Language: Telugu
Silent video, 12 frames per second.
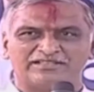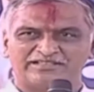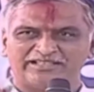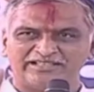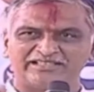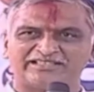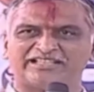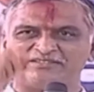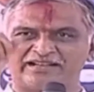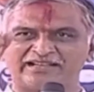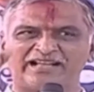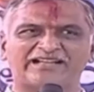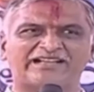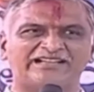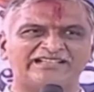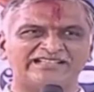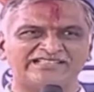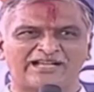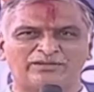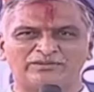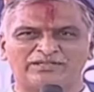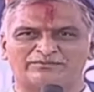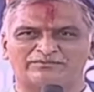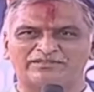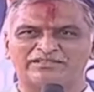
దీన్ని తీవ్రంగా ఖండిస్తా ఉన్నాం